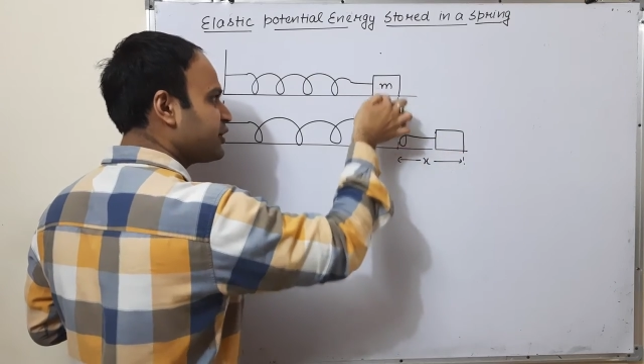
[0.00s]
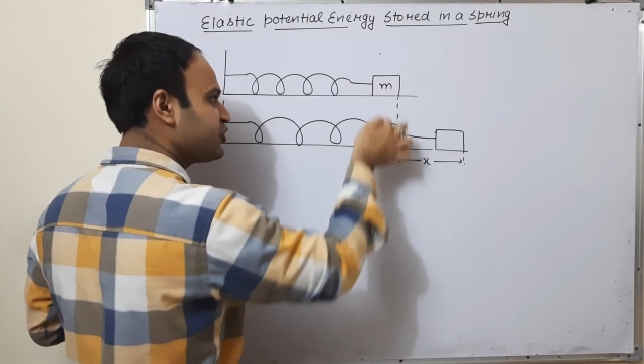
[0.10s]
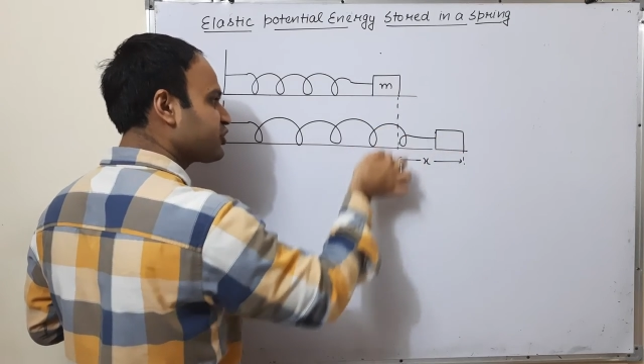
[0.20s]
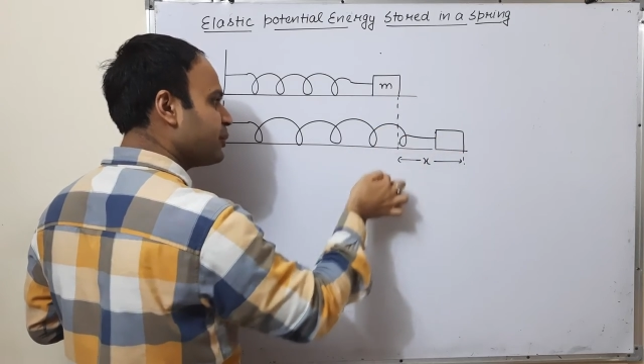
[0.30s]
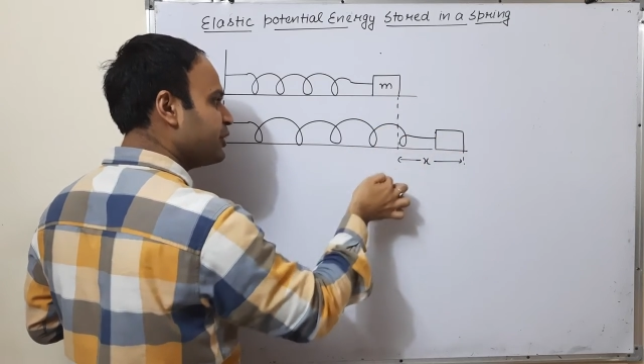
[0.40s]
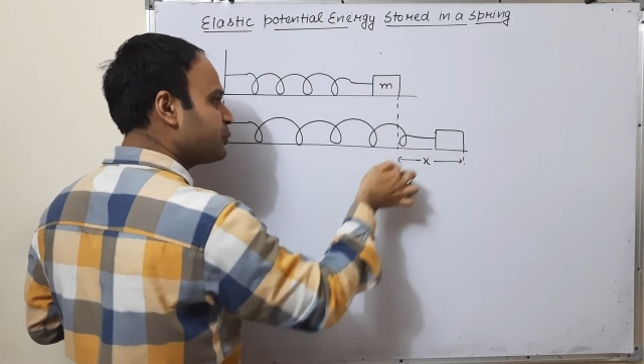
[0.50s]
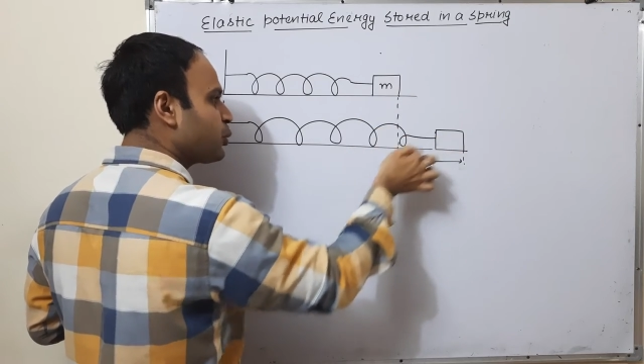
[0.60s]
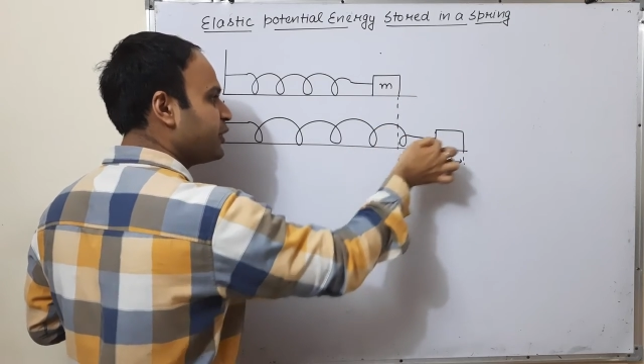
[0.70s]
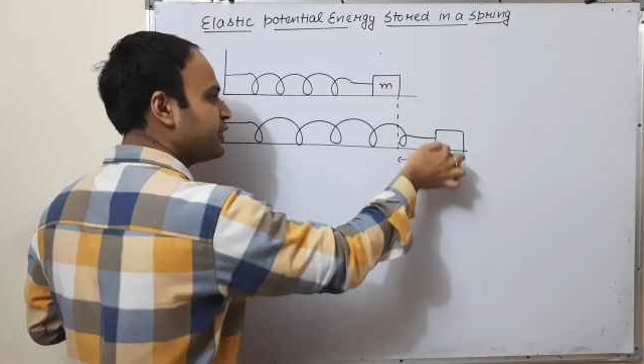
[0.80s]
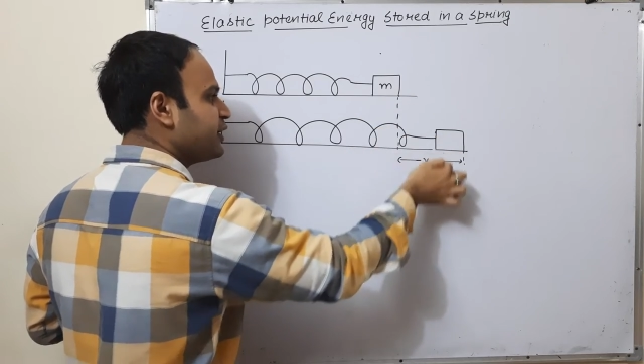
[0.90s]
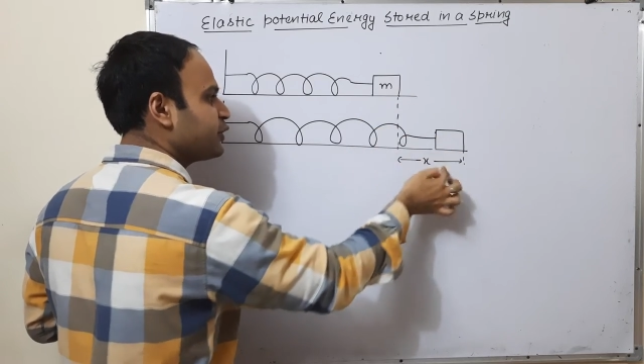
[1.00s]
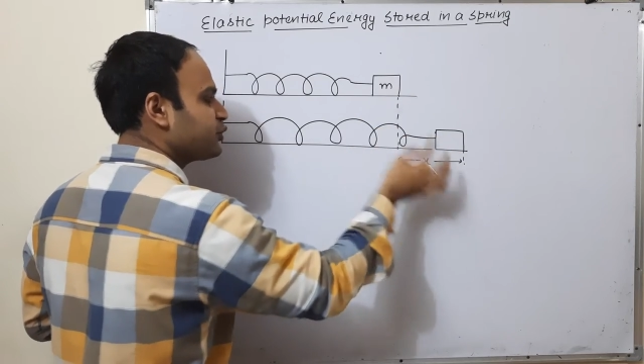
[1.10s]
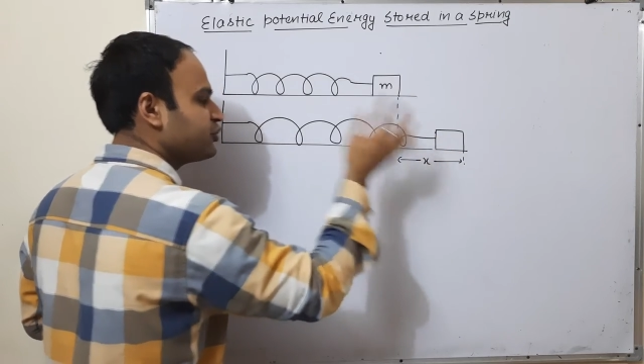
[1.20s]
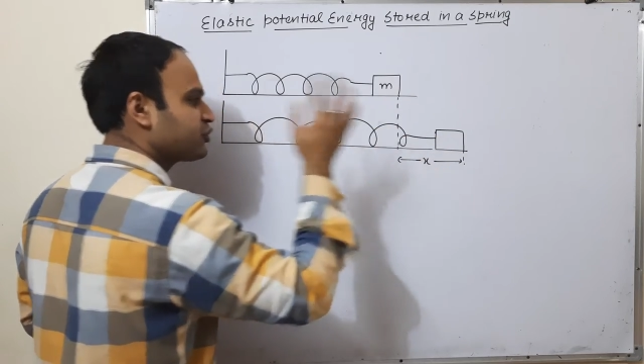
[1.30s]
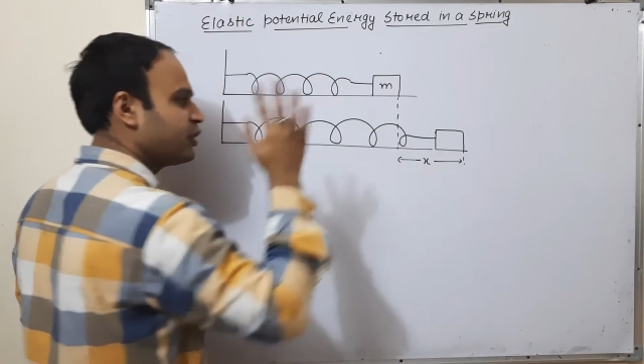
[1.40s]
अगर इसका मिड पॉइंट ले रहे हो
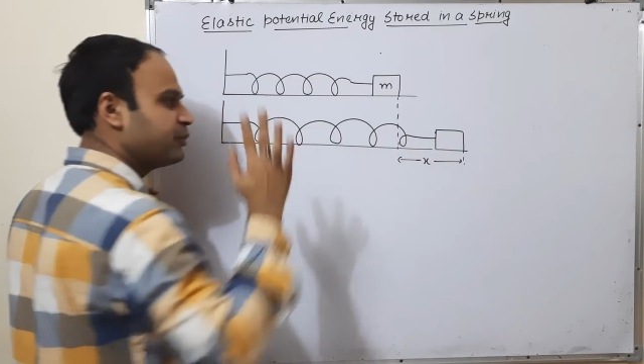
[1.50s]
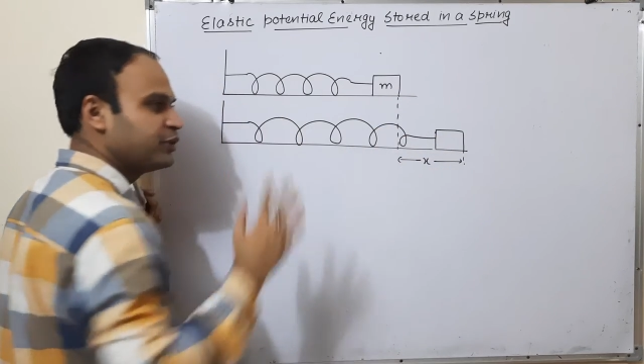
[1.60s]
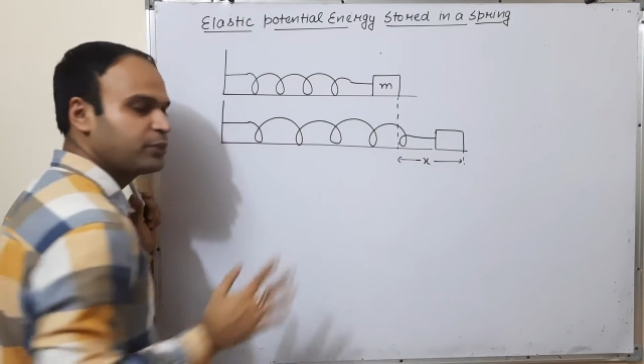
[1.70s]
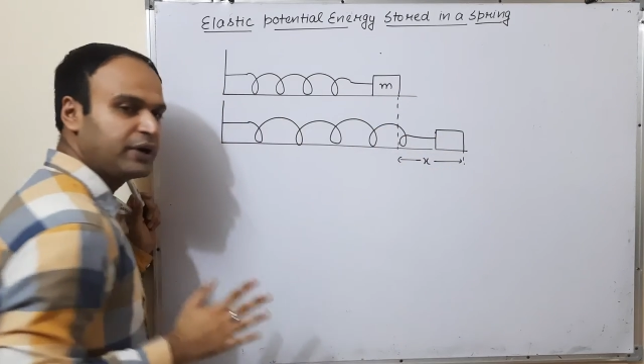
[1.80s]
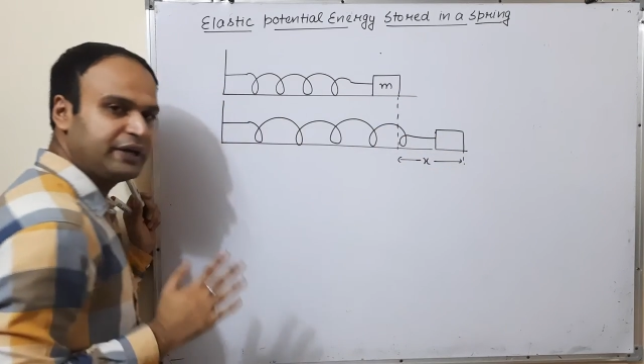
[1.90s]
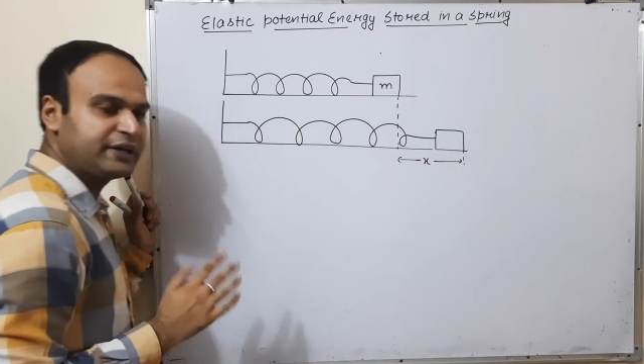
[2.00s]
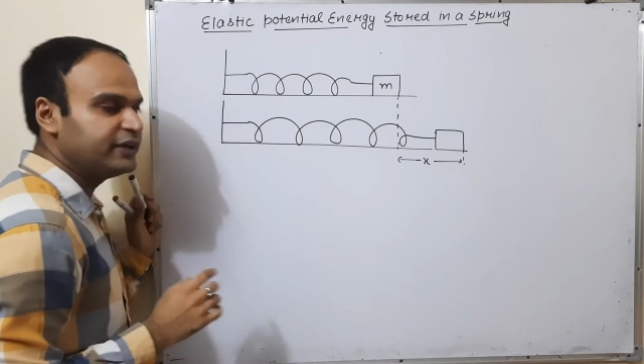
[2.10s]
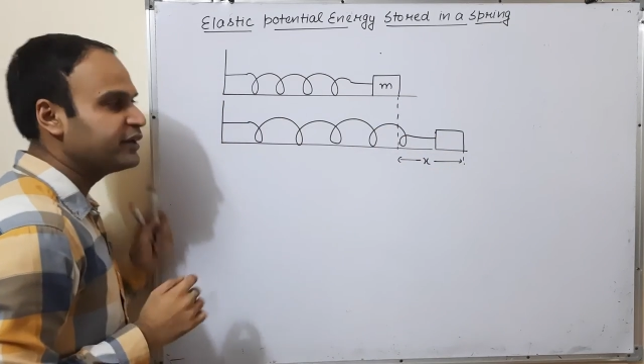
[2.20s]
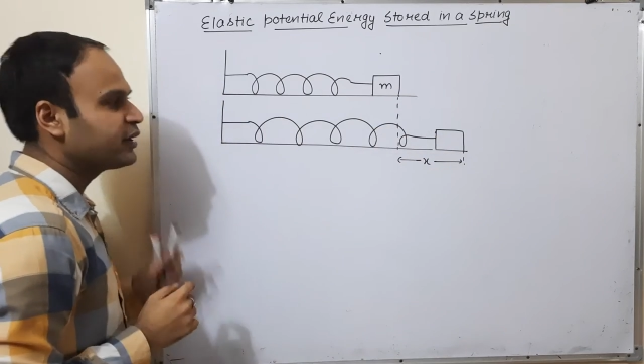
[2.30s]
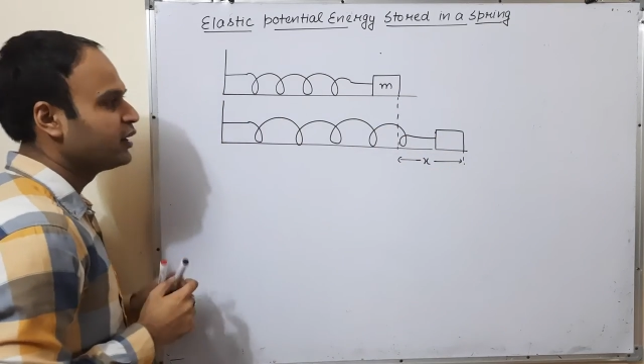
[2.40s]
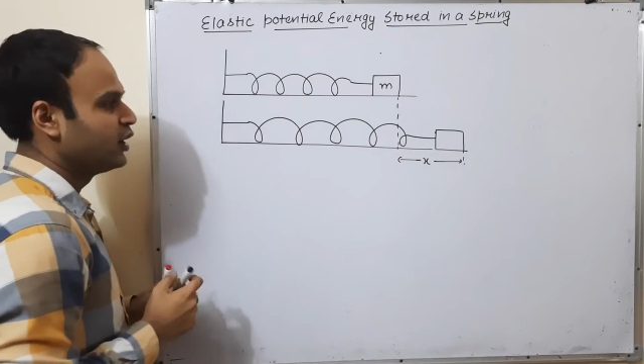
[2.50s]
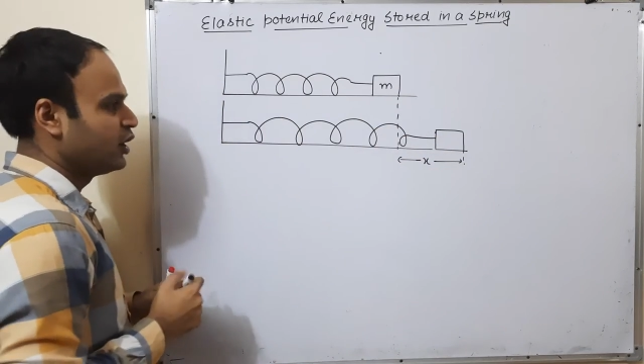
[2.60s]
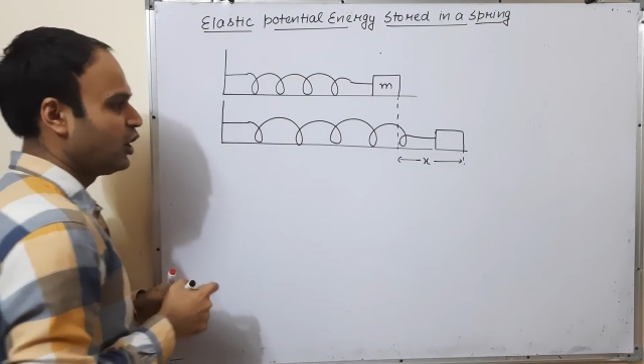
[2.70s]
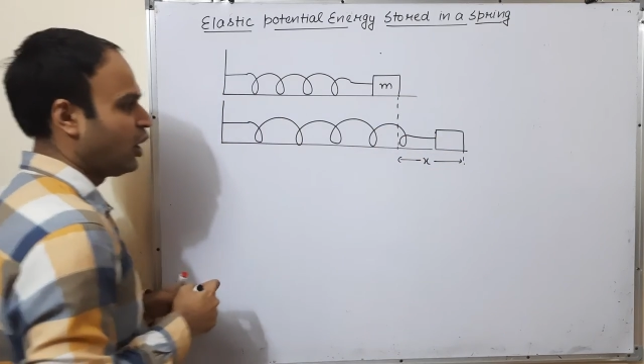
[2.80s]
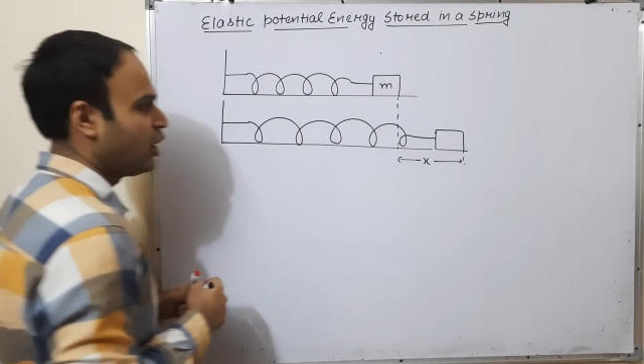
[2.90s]
तो इसका मिड पॉइंट क्लियर
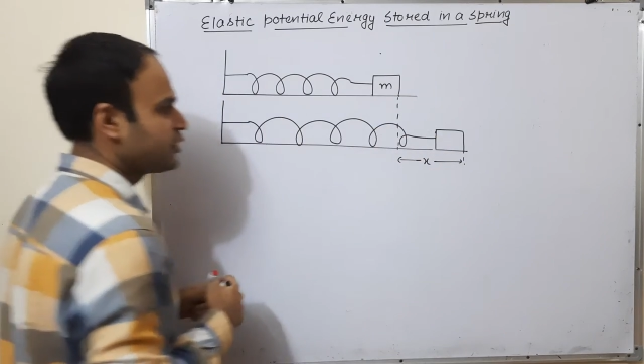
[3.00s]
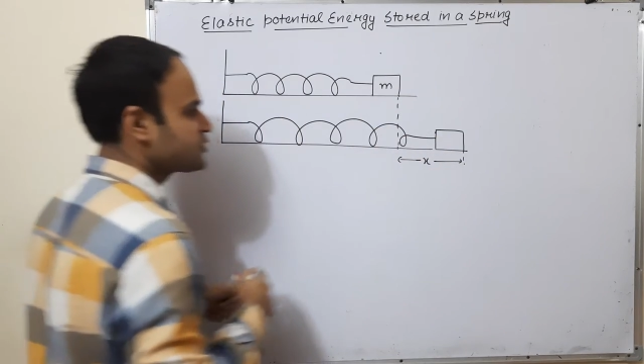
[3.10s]
और